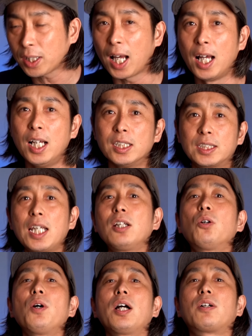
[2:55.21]
れが
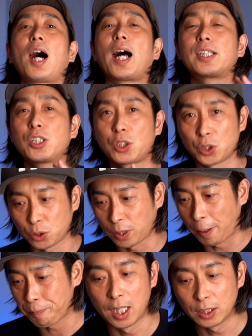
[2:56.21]
1580
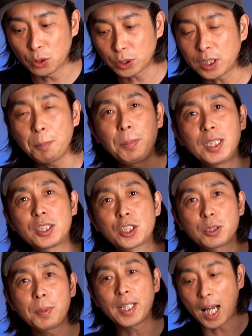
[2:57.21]
円。そして3つ目